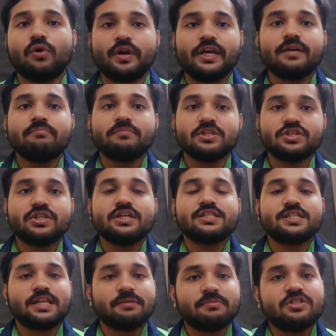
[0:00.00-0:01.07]
অনেক মিস্টেক
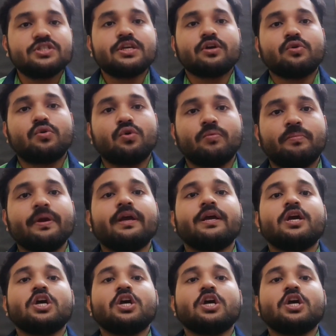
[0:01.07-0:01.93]
সেলি মিস্টেক করবে